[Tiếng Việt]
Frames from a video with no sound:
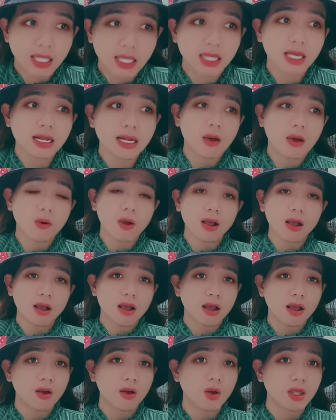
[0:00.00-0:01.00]
chứ đâu có
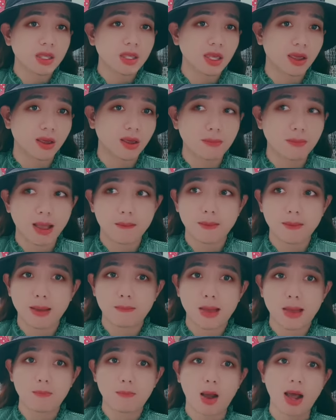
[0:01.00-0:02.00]
có có cái chuyện mà mà
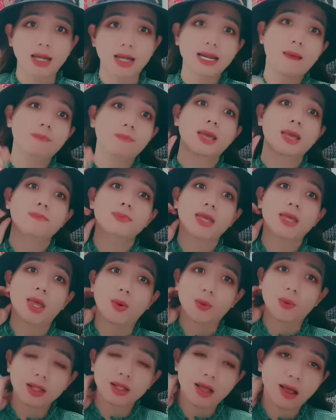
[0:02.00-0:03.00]
mà bỏ 500
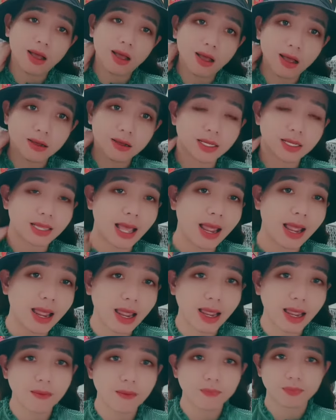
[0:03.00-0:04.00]
triệu cái là hơn người
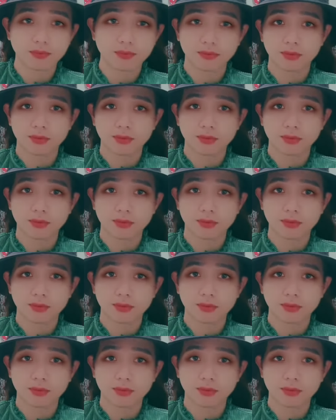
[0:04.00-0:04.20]
ta